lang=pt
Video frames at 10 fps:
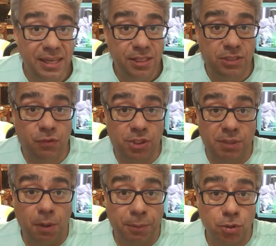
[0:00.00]
E se você
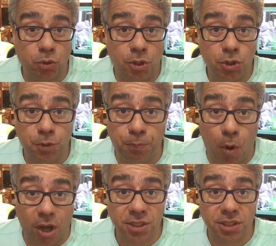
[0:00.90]
tem uma pessoa
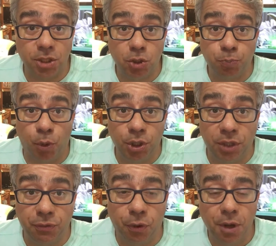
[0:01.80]
disposta e
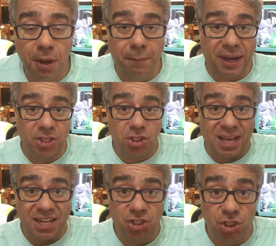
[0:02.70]
disponível para te
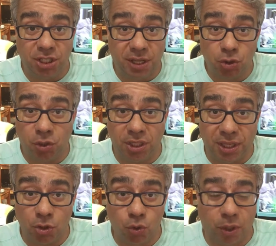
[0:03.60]
dar dicas e
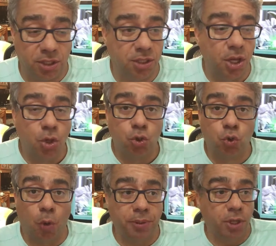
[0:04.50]
orientações
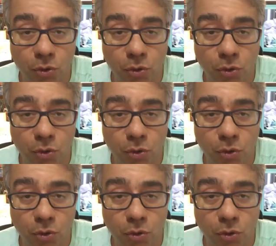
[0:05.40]
sobre,